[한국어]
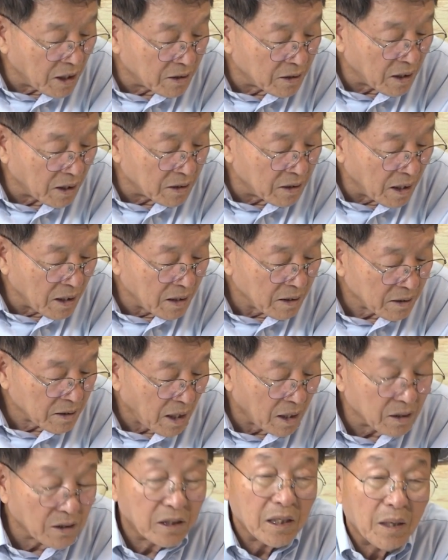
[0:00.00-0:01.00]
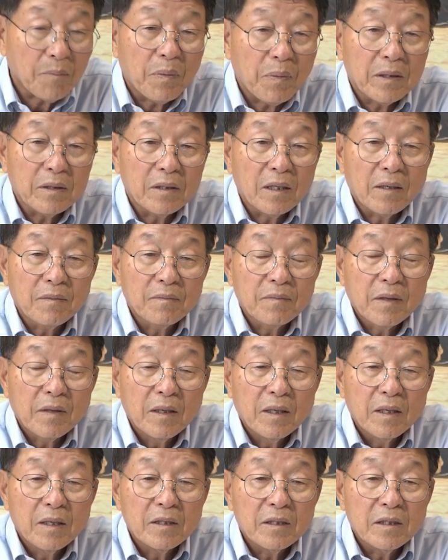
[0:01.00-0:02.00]
제사장 당시 재판장
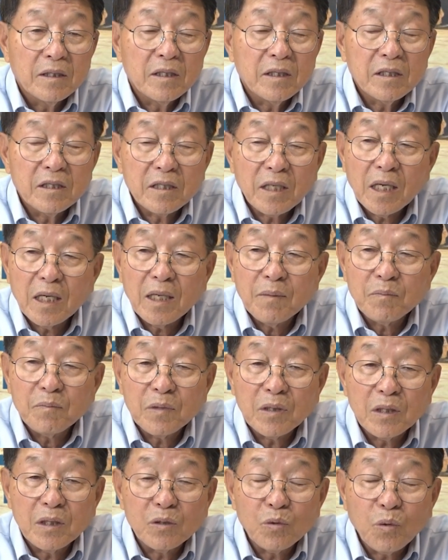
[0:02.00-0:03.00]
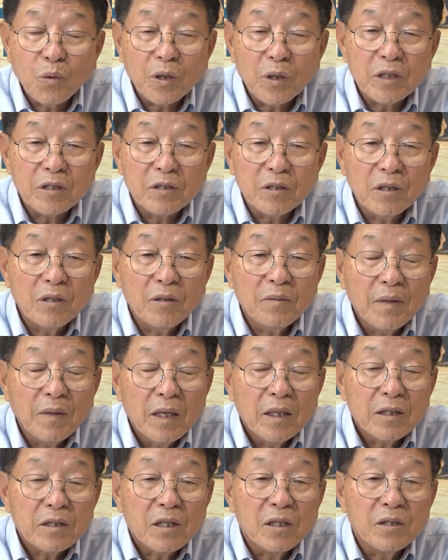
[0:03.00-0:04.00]
이 사람들을 통해서
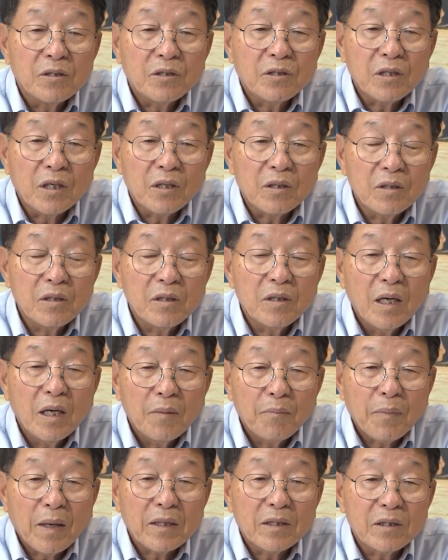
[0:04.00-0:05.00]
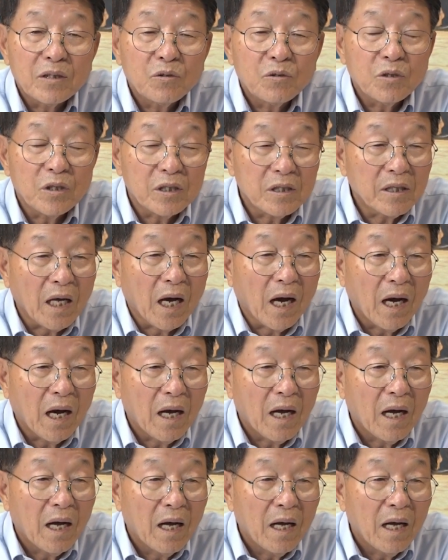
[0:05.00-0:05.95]
결정을 받을 수 있다.